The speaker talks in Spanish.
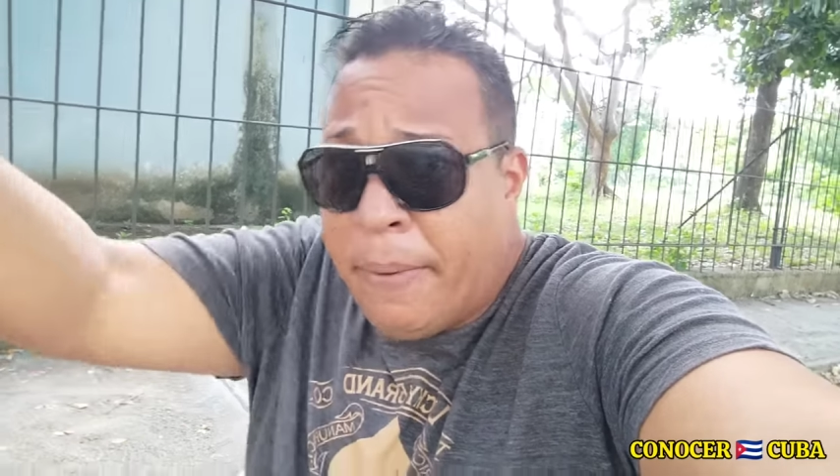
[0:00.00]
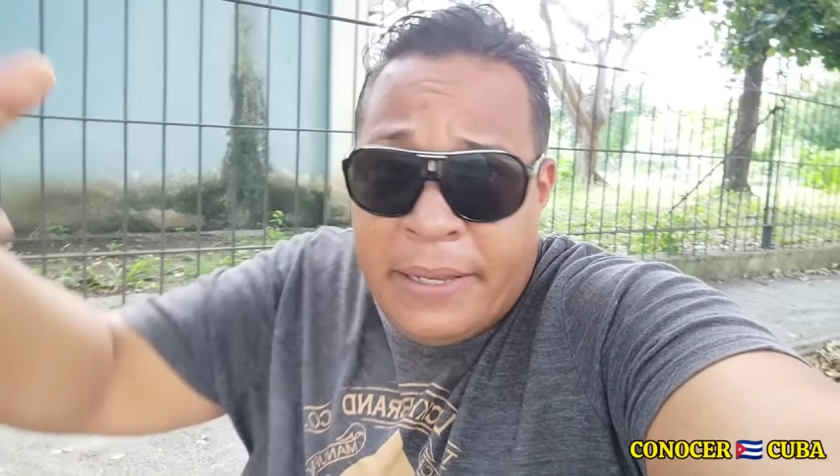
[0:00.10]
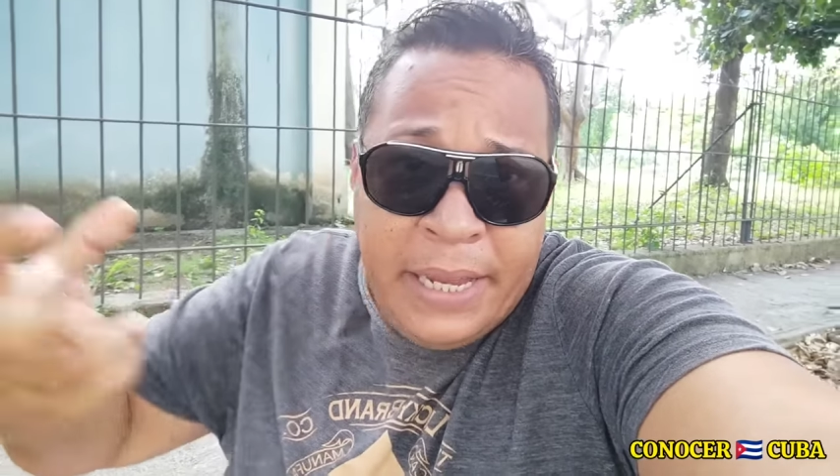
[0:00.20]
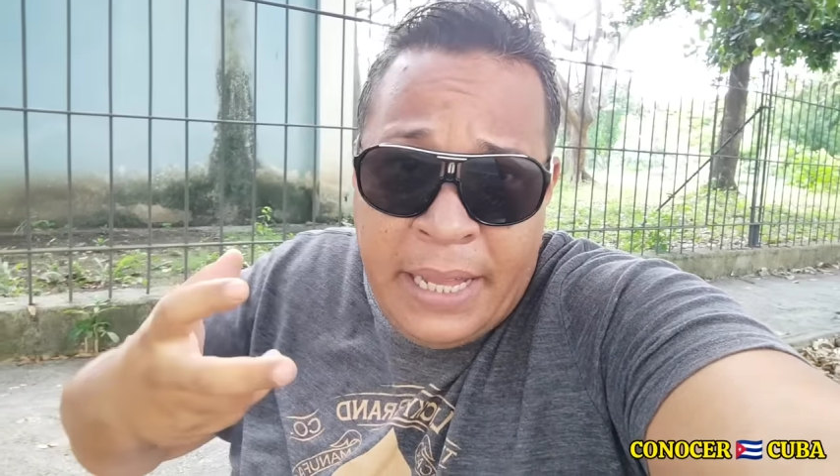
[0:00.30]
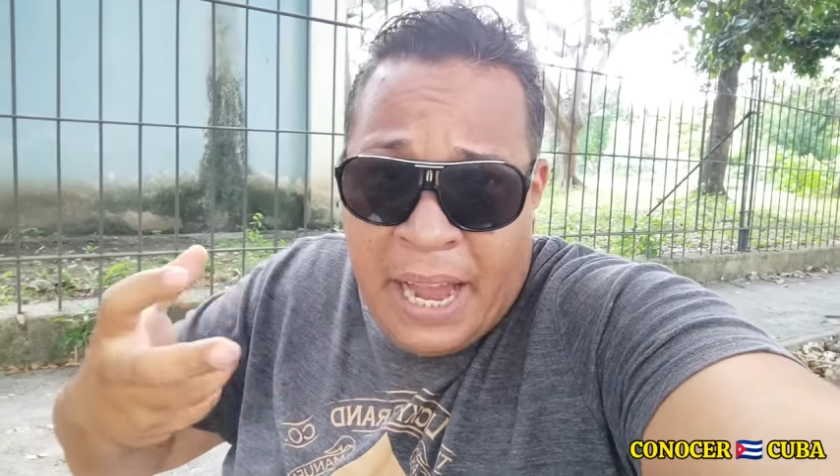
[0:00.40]

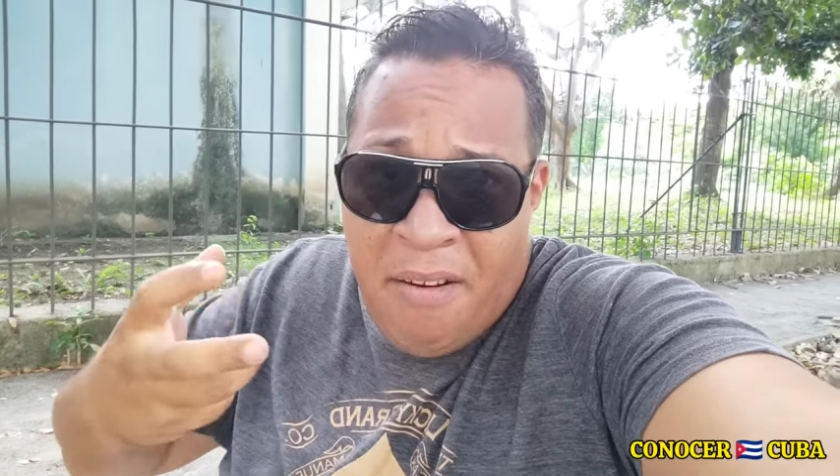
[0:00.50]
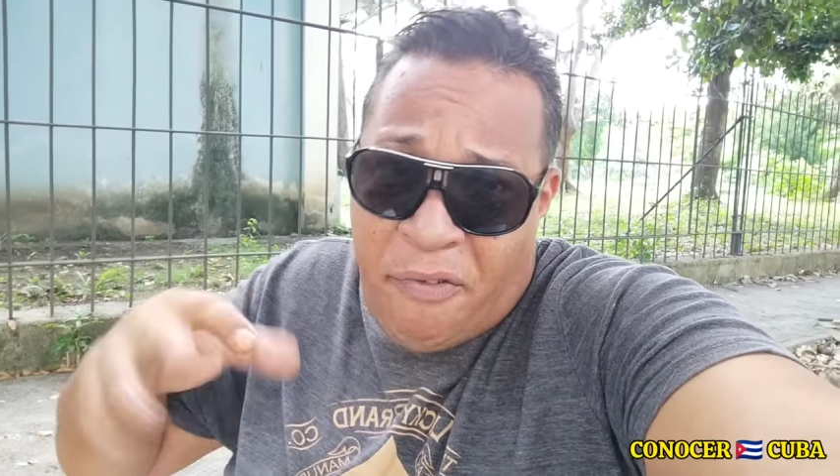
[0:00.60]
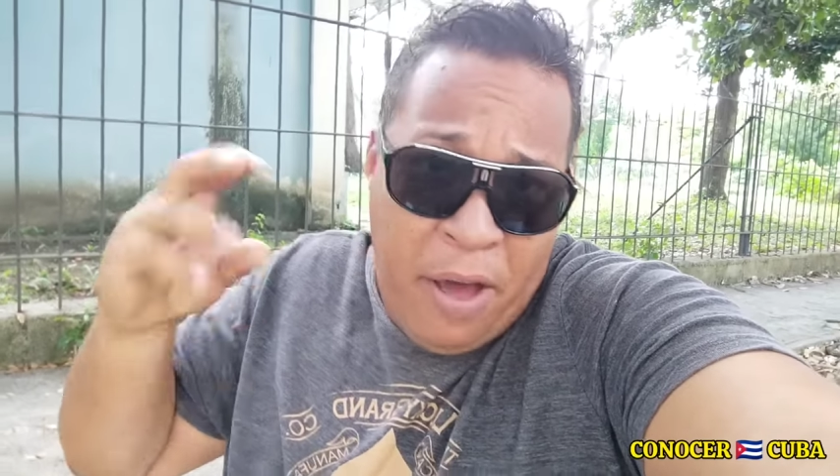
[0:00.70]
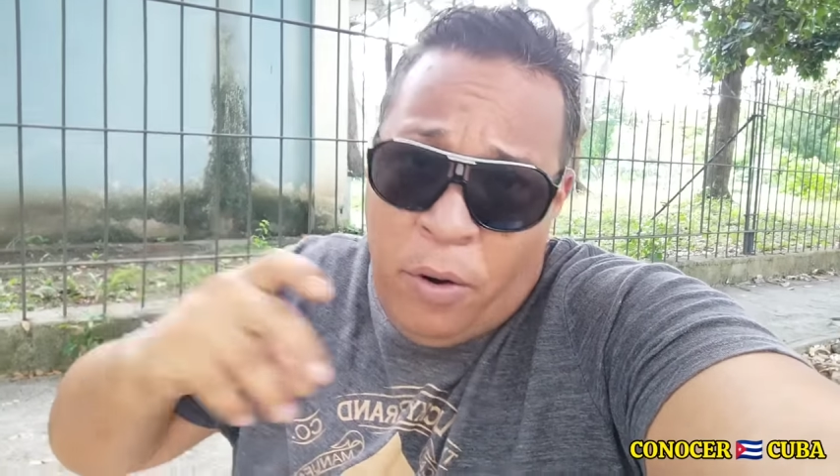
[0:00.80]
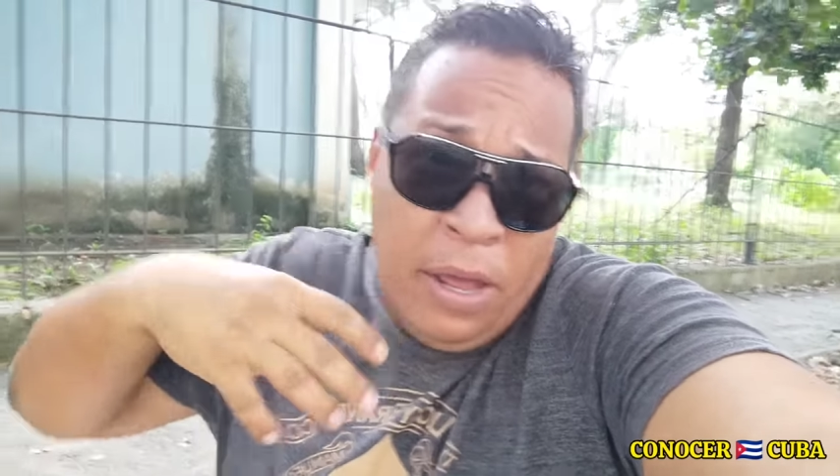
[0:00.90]
visitan el
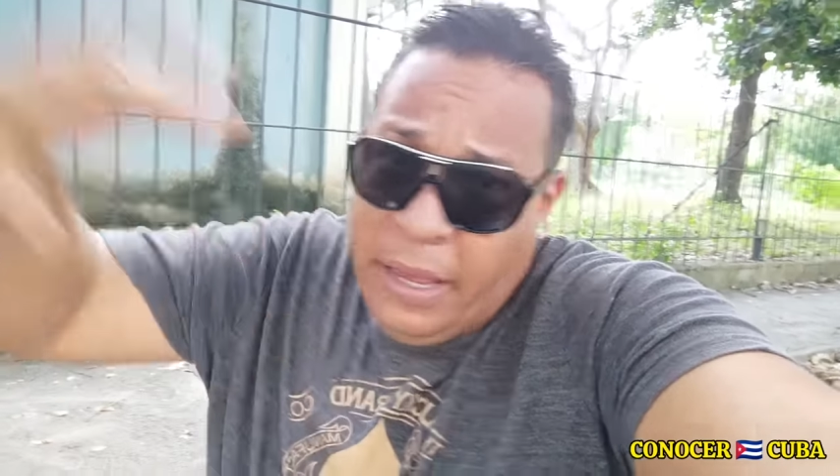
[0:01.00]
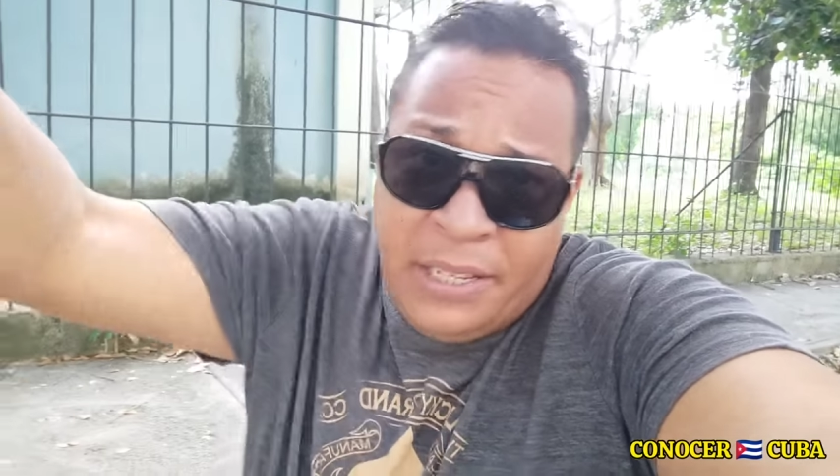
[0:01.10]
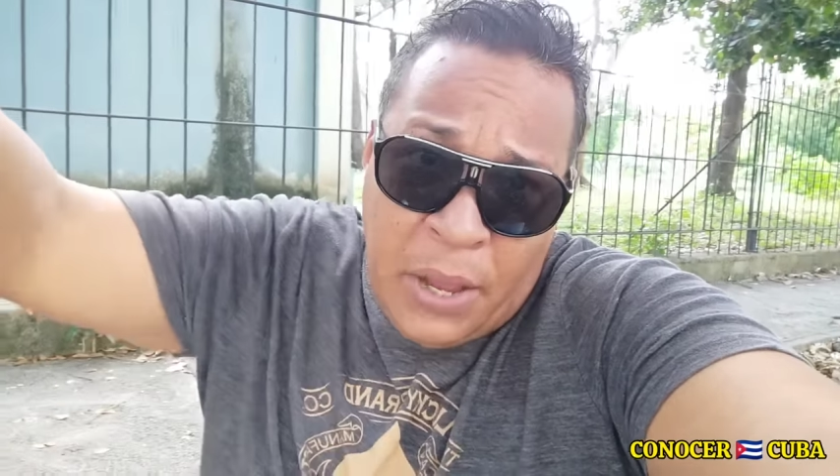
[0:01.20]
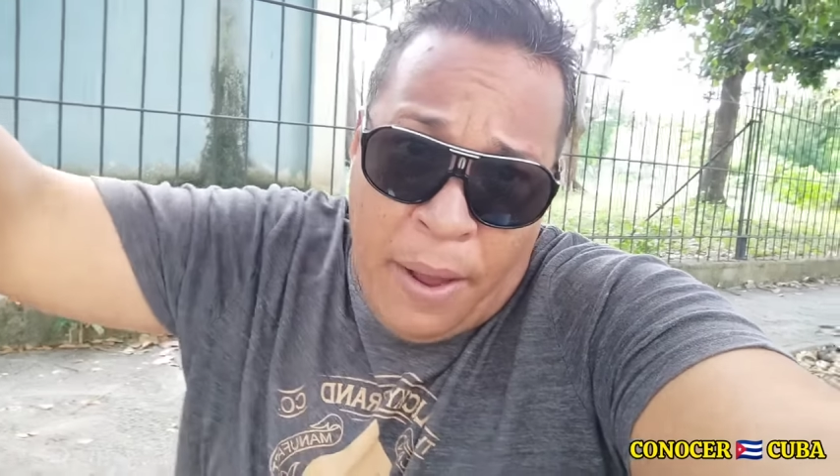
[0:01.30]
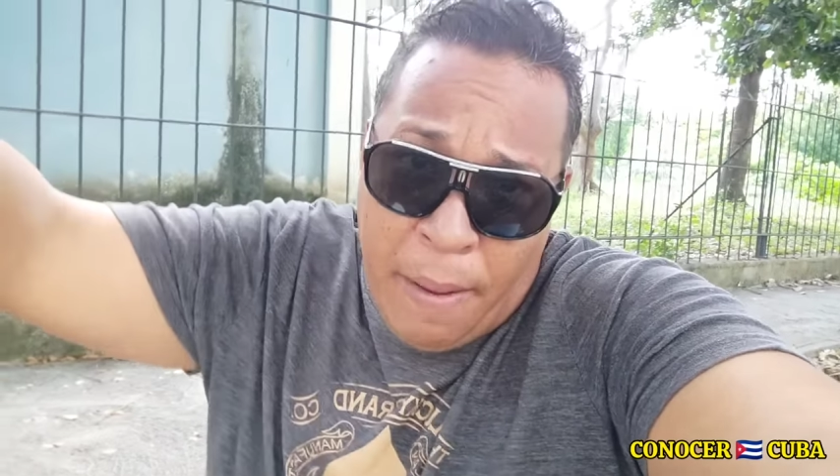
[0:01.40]
faro y
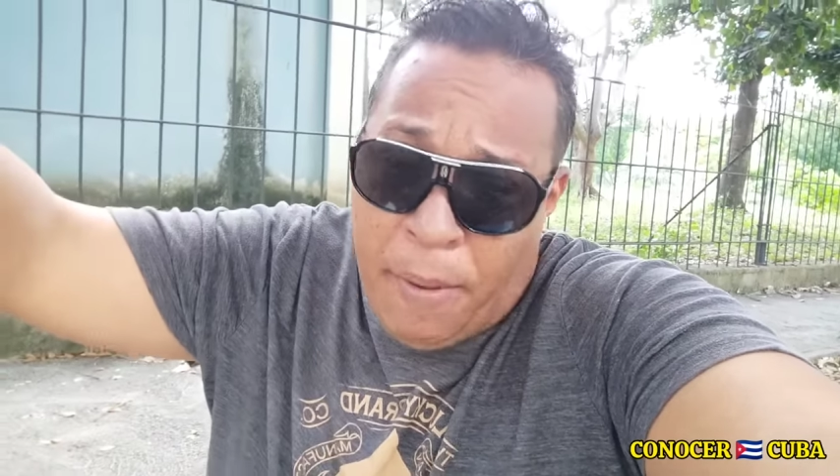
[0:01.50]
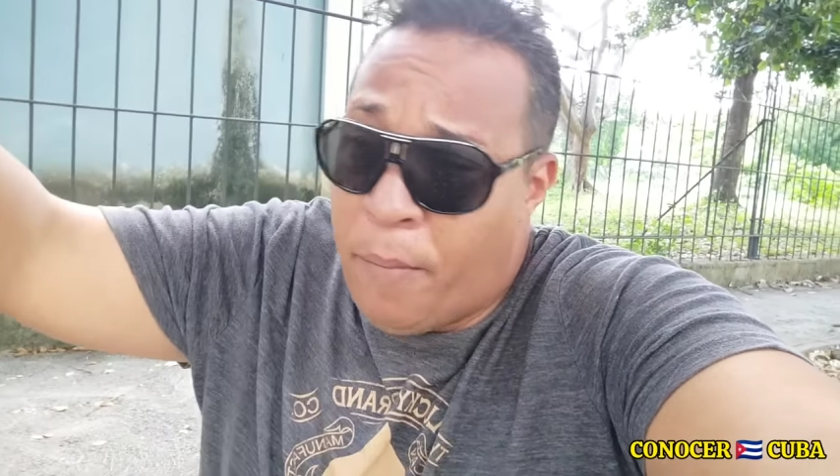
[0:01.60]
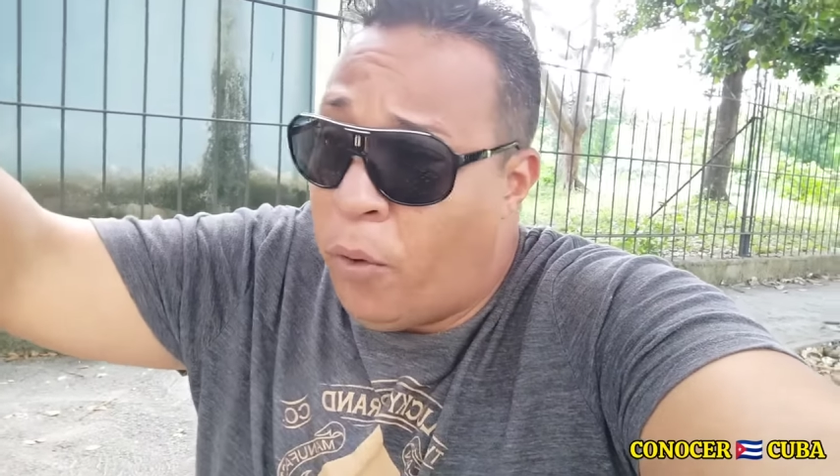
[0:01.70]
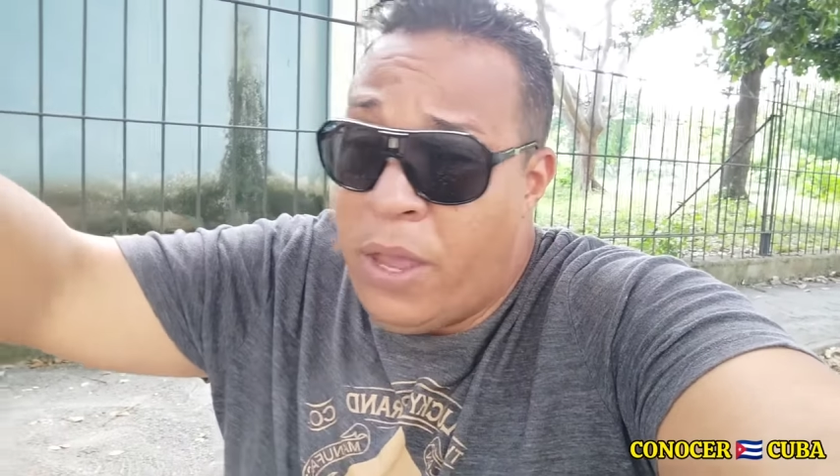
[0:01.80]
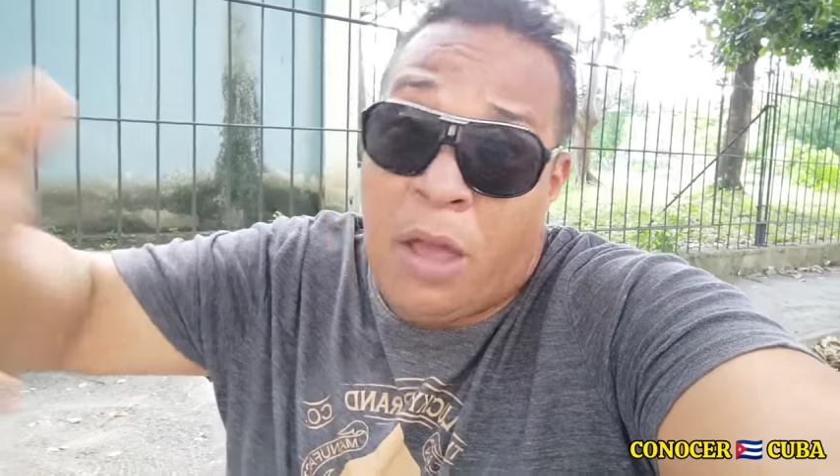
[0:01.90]
se van el
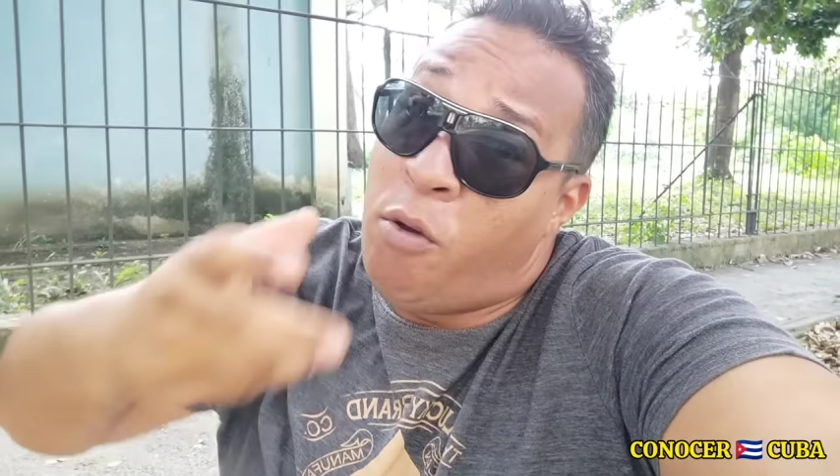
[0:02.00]
mismo día.